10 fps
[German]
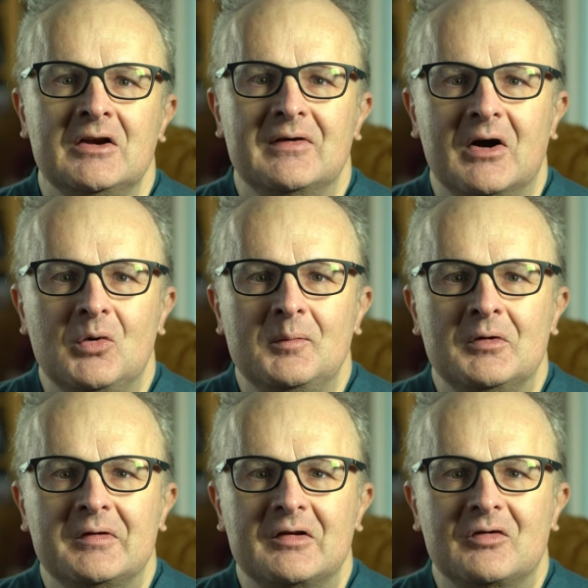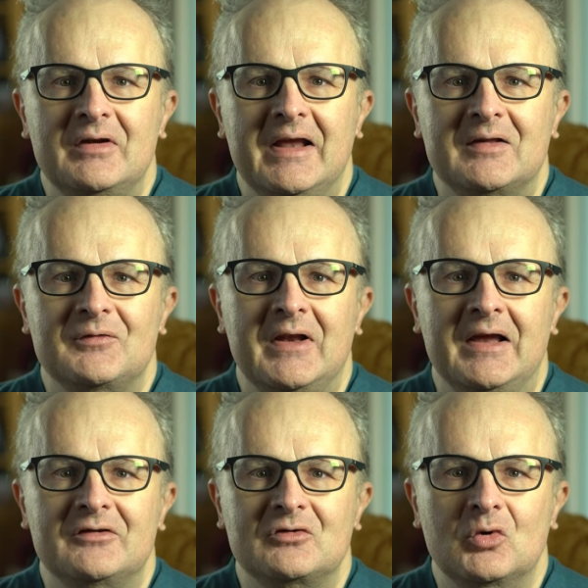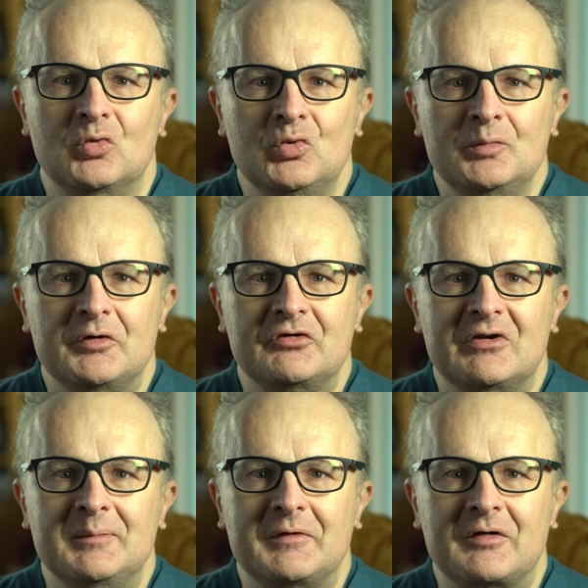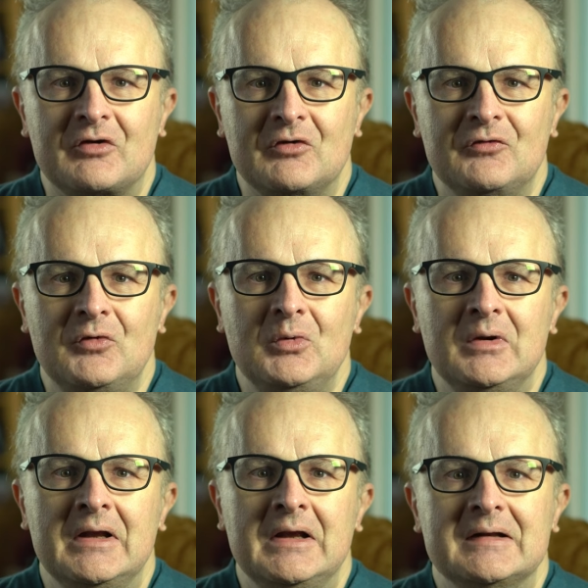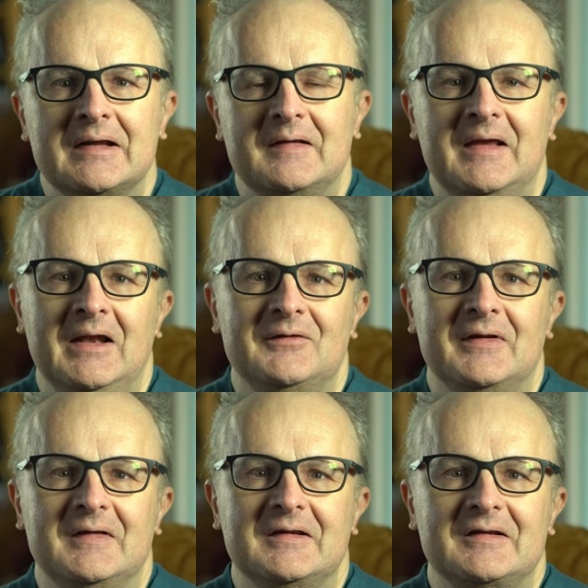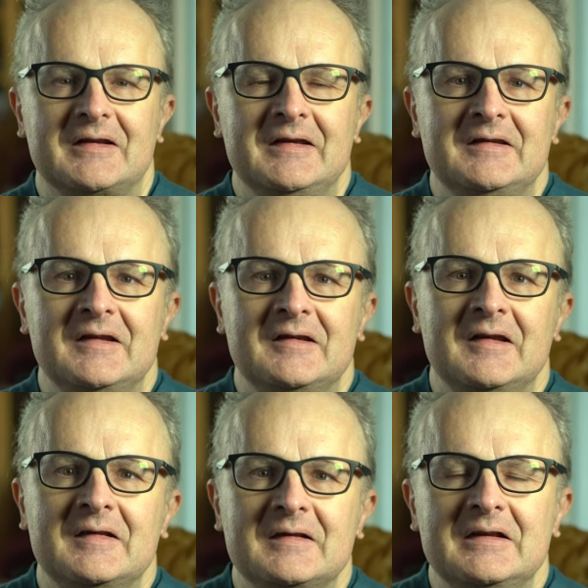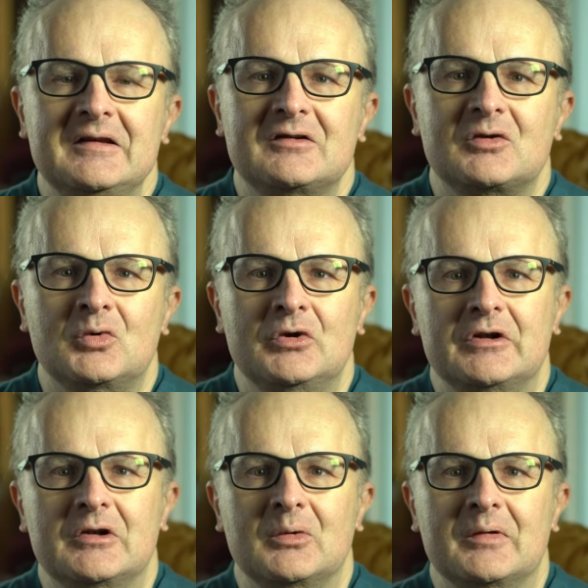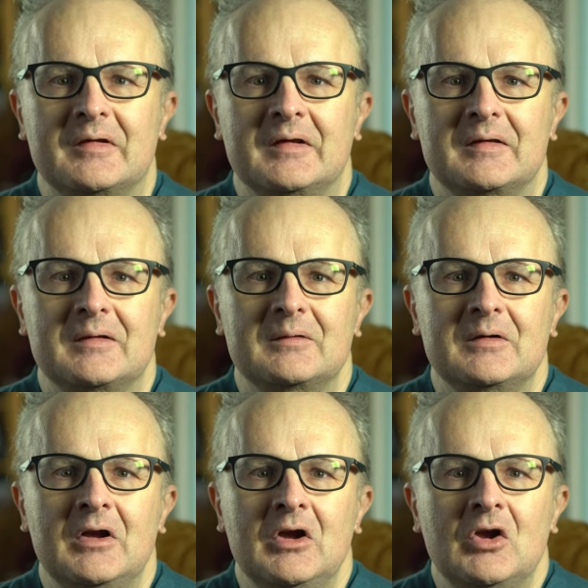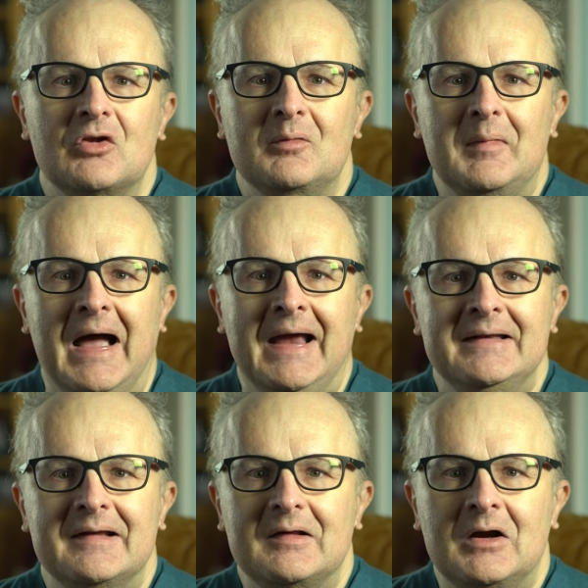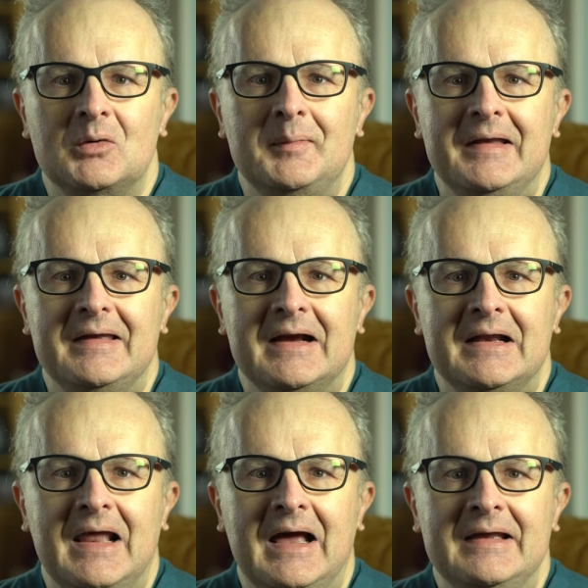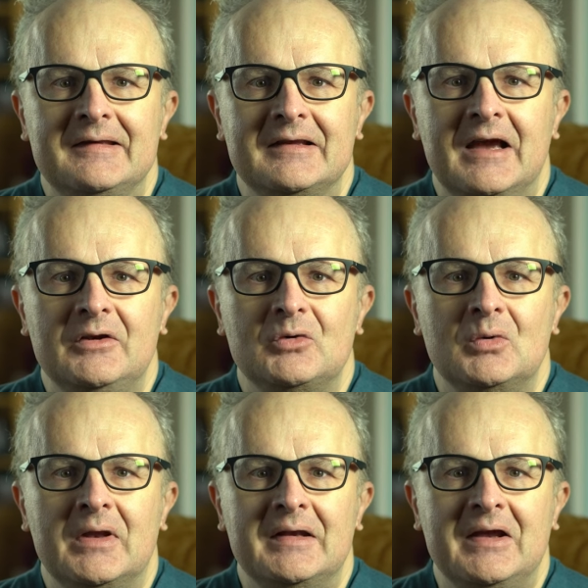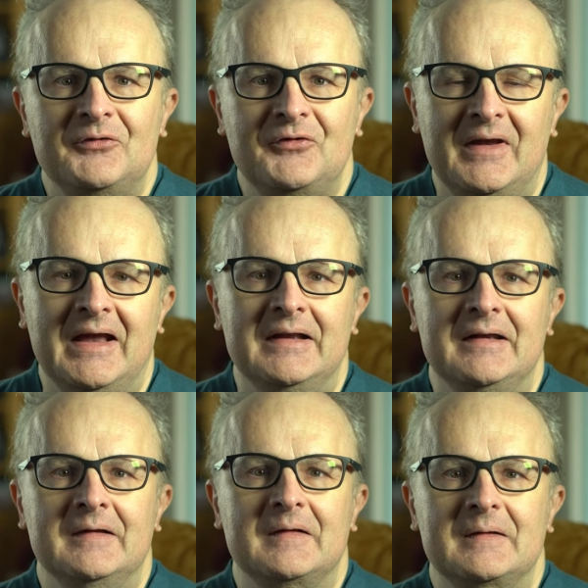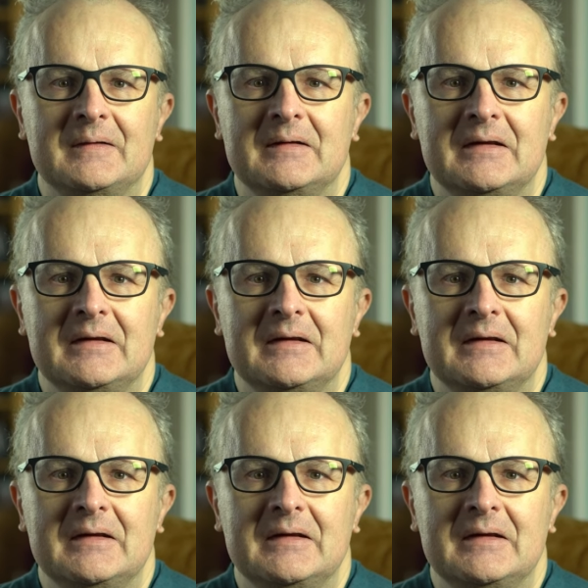warum unser zunächst vielleicht nur unbestimmtes Gefühl, dass hier etwas nicht richtig ist, nicht grundlos ist. Zum einen das Argument der Gleichheit oder der Fairness.